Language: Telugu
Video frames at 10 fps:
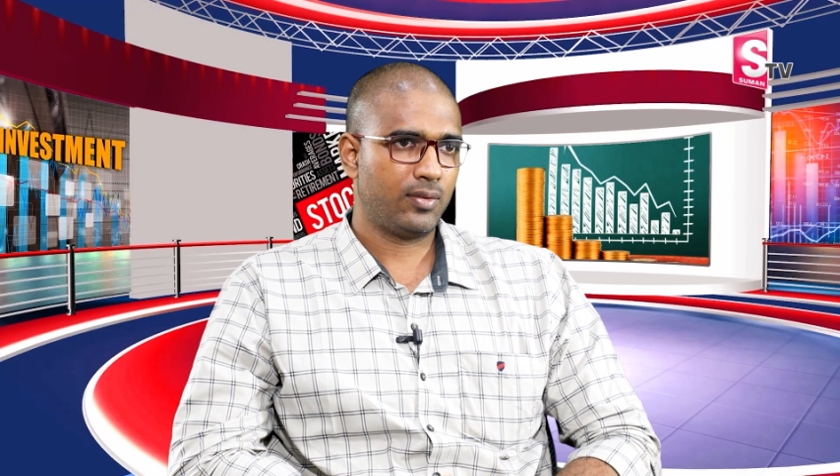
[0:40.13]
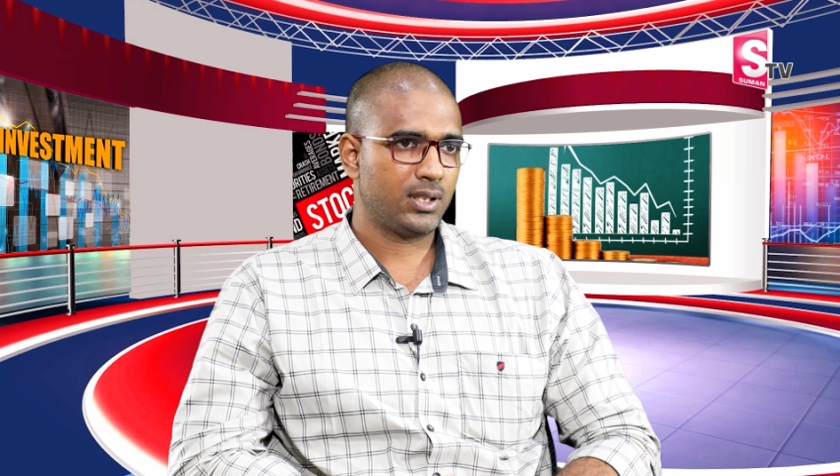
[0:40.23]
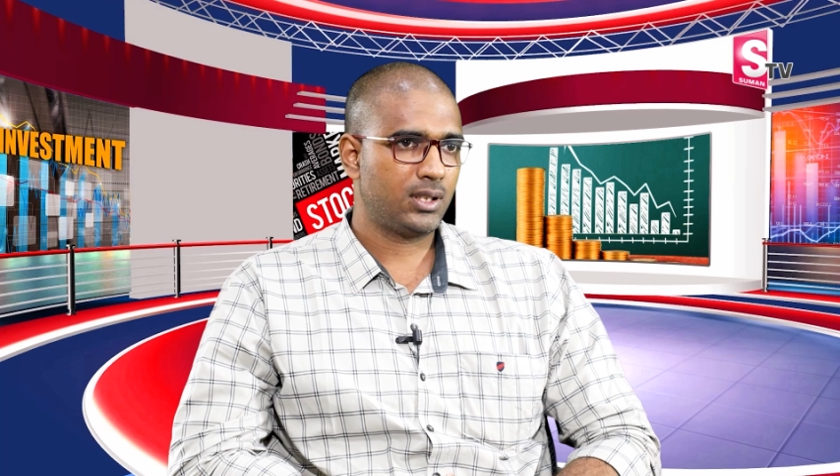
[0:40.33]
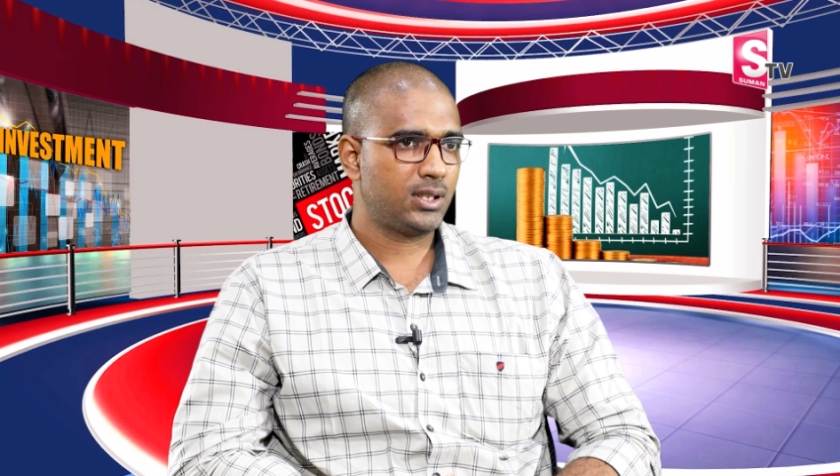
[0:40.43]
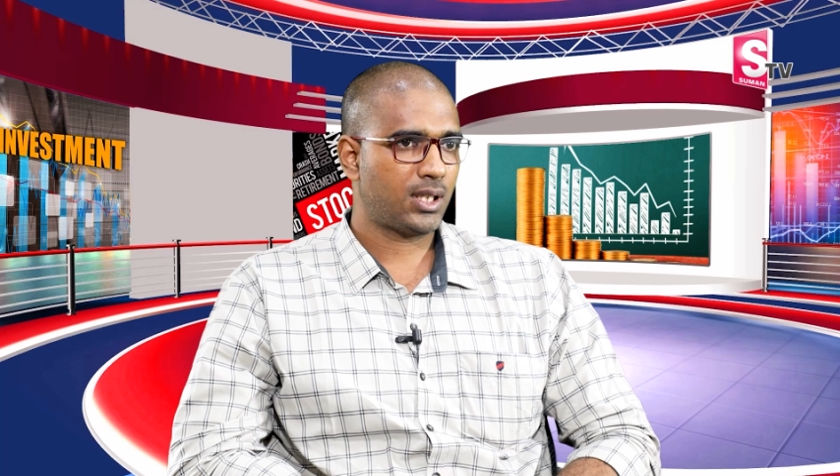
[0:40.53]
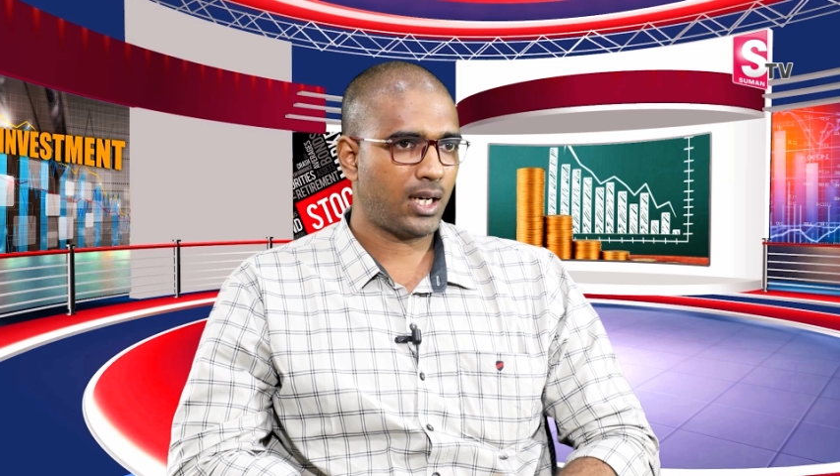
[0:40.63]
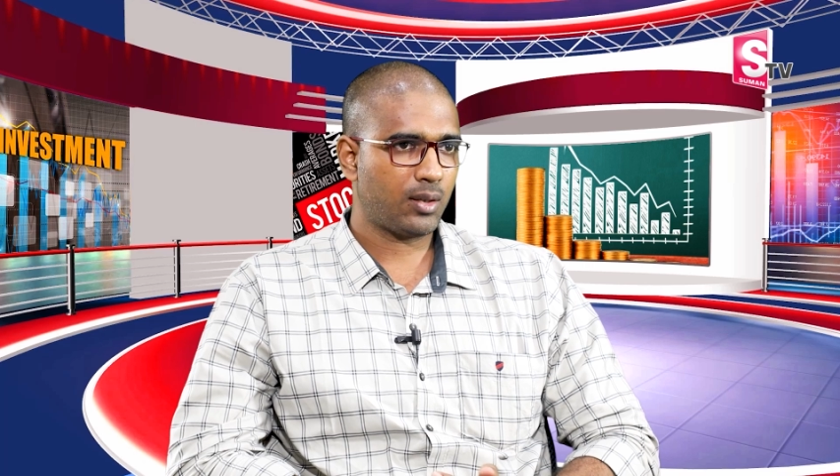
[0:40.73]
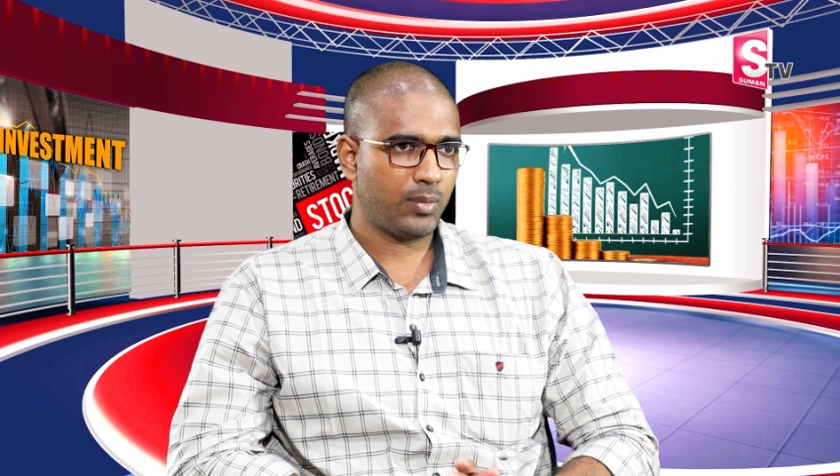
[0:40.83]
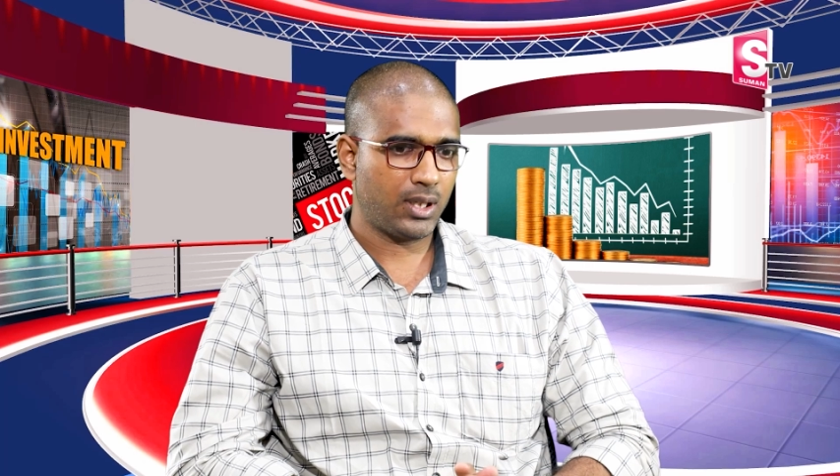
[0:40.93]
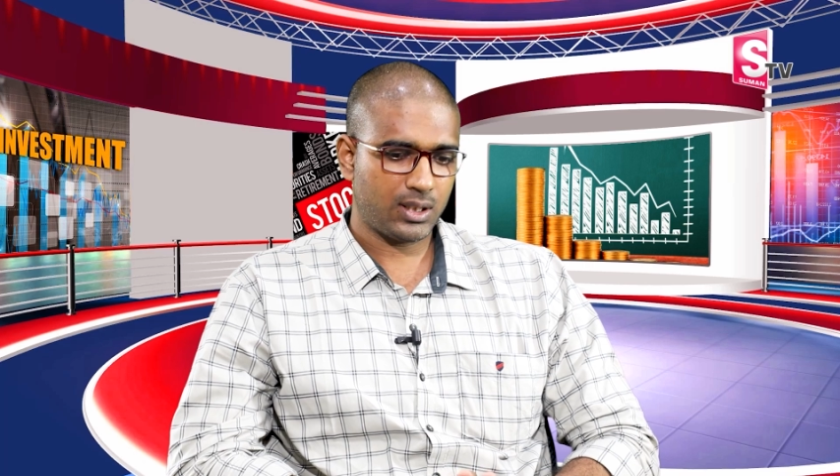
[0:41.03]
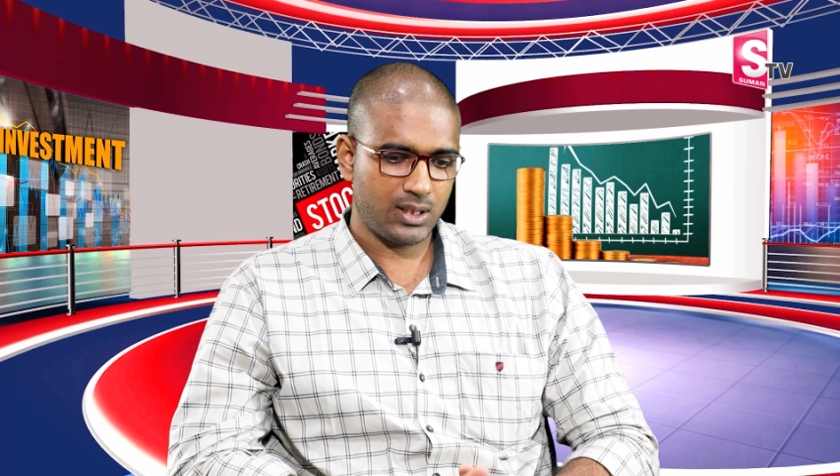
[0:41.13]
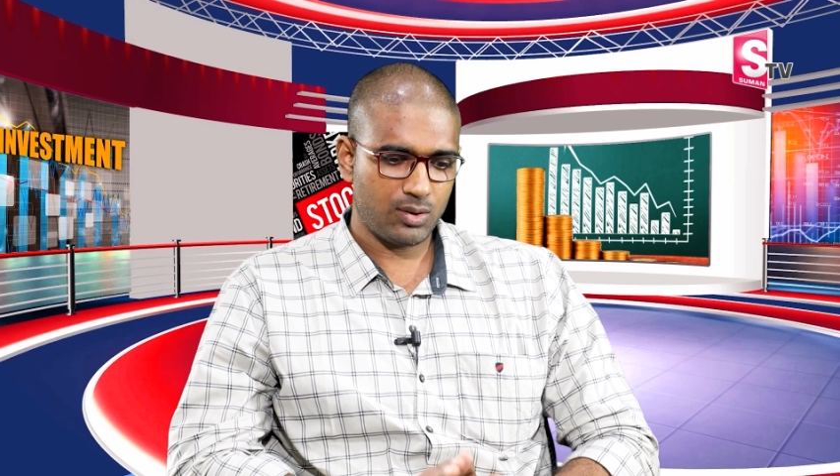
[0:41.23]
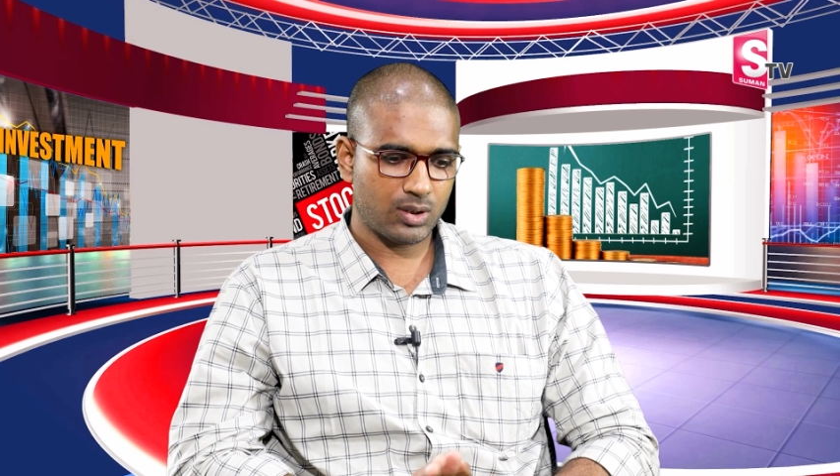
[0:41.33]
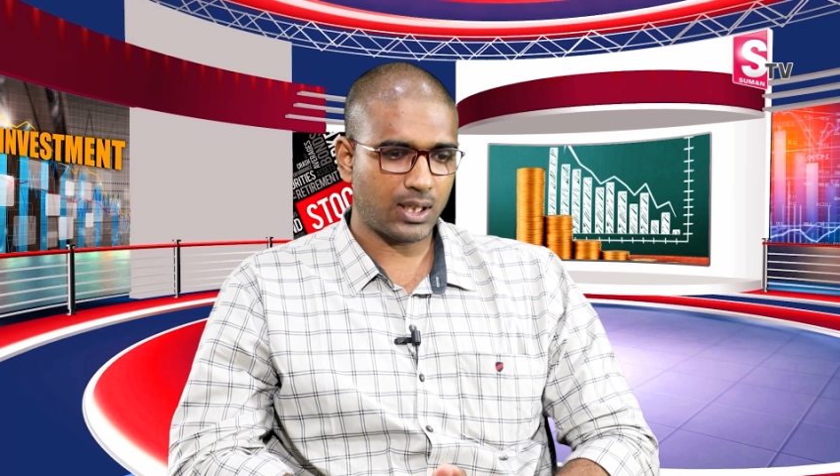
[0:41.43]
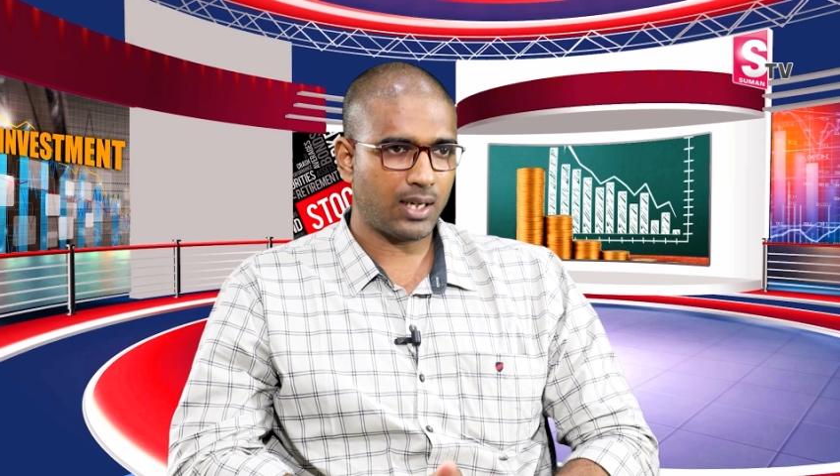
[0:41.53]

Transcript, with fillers: ఫస్ట్ స్టాక్ మార్కెట్లోకి